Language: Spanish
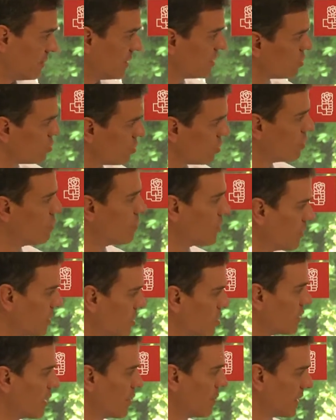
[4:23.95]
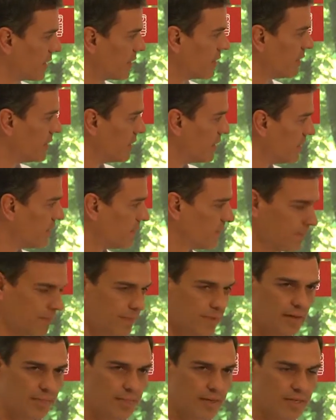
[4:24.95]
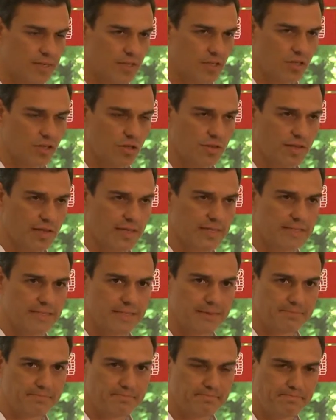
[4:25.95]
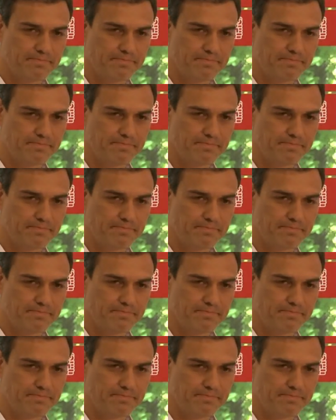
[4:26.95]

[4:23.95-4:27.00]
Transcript: Ese es un compromiso también del Partido Socialista.